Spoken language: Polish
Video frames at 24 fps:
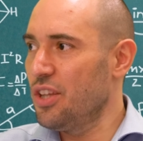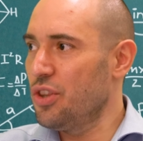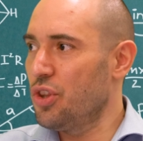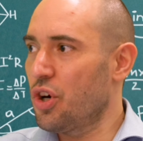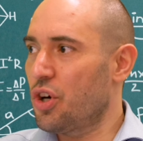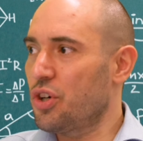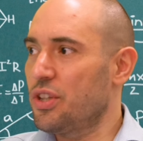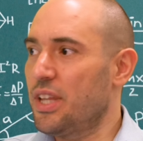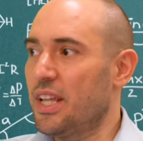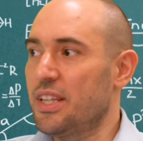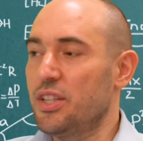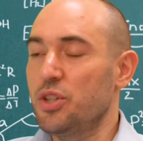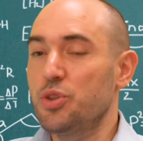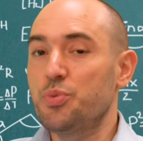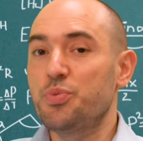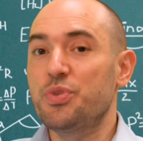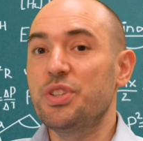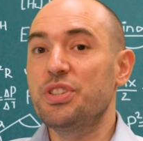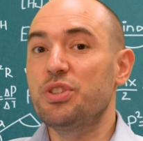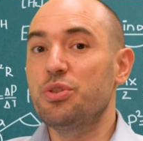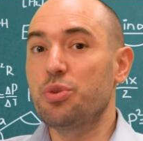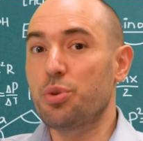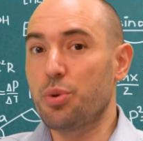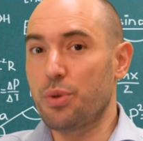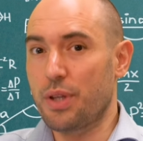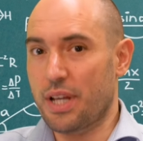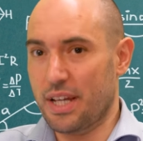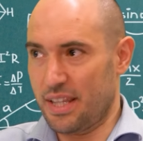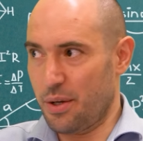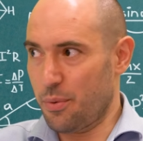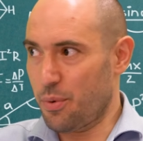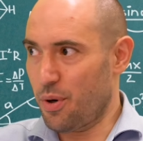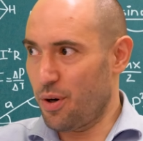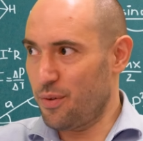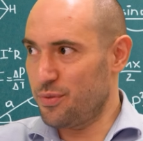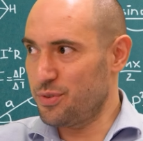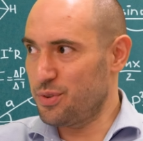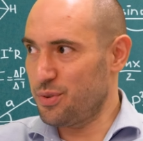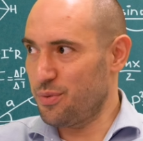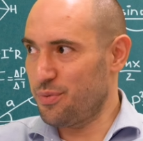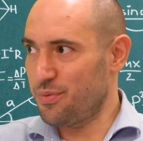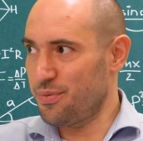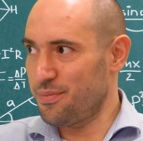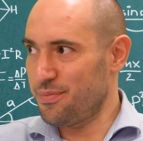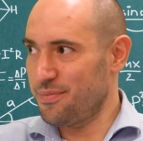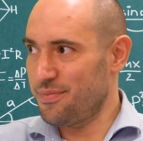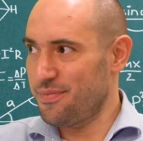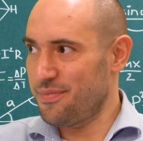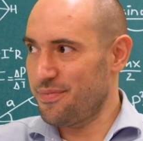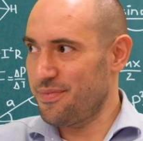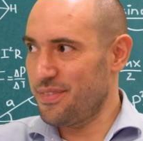dokonane już przez trójkę naukowców